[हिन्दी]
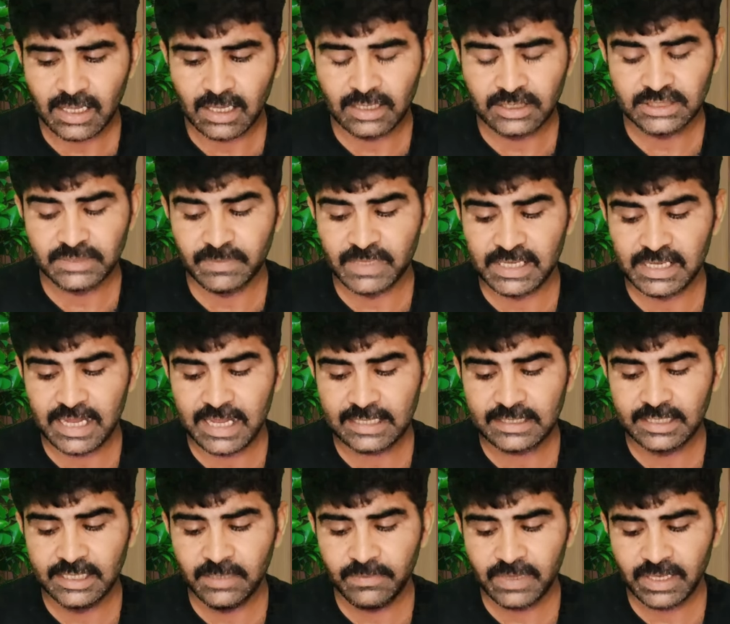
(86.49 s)
इसमें
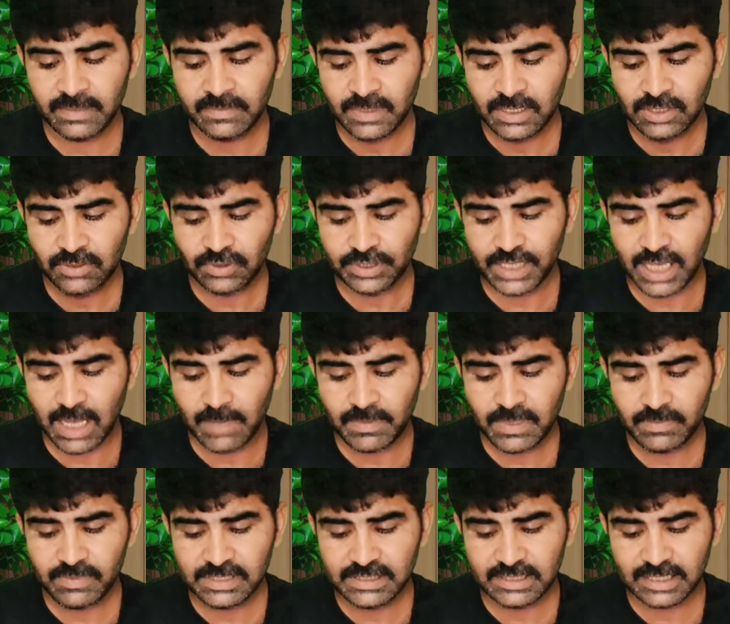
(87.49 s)
एथनी पे तो यहाँ
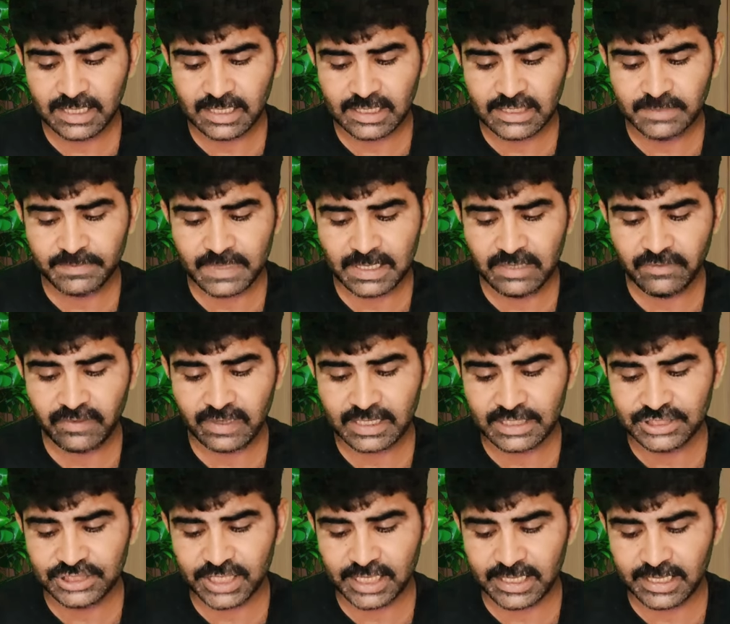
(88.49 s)
पे भी इसकी अगर स्पेलिंग
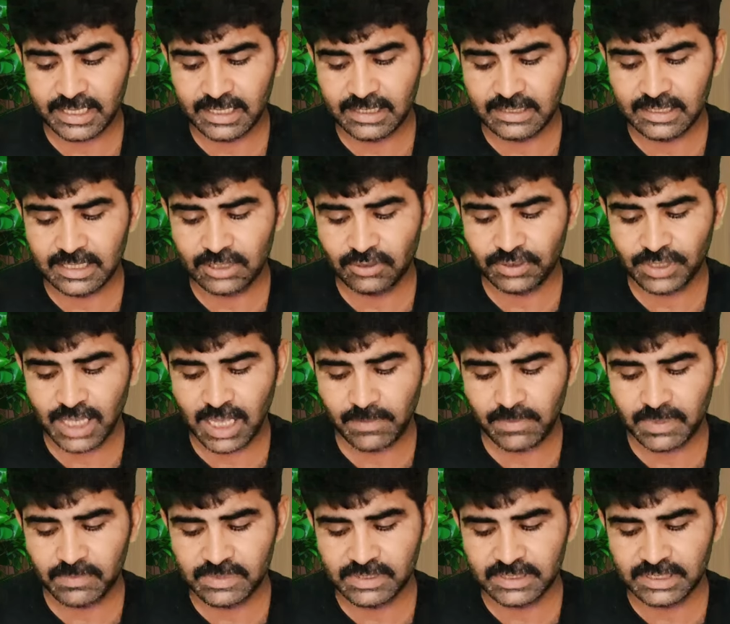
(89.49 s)
वगैरह चेक कर लेते हैं तो यहाँ
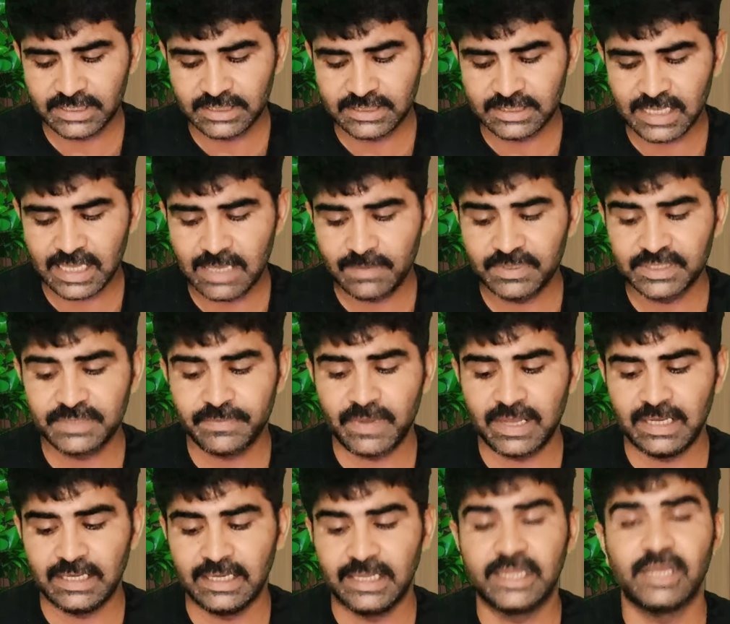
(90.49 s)
पे भी इसकी सेम
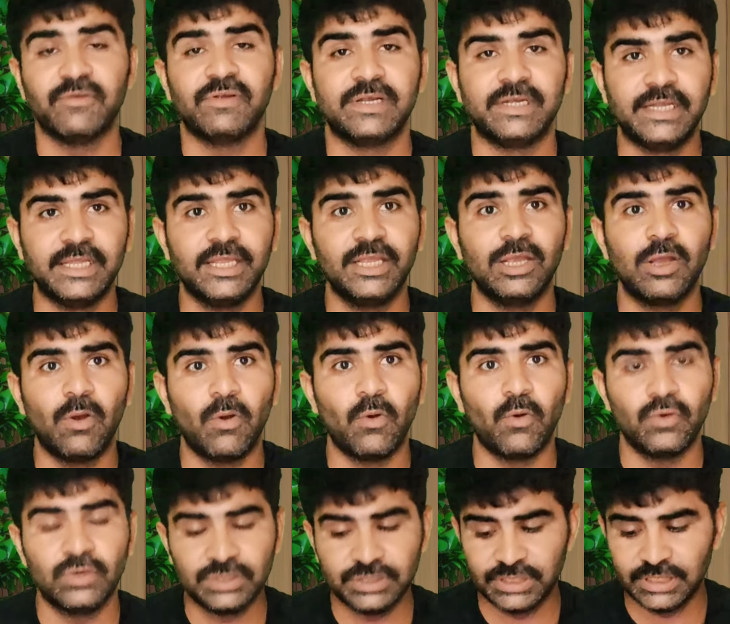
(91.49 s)
स्पेलिंग लिखा है डी
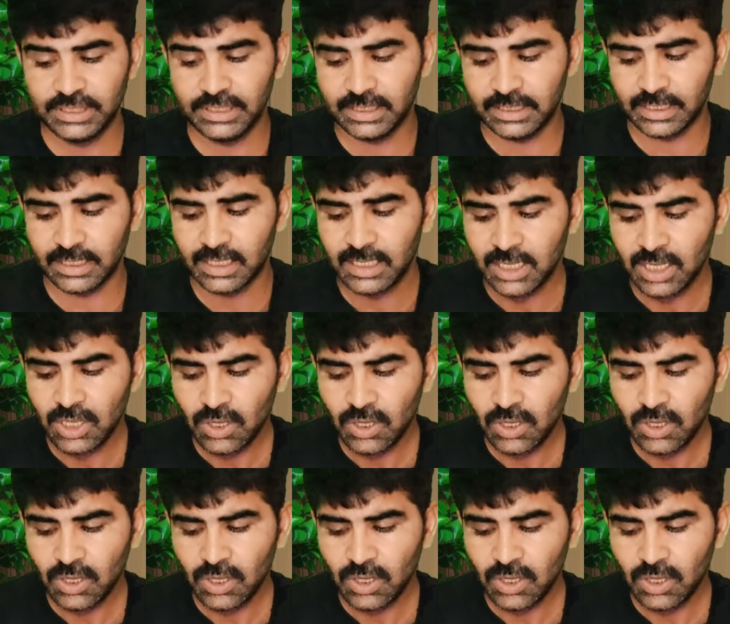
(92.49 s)
ओ जी ई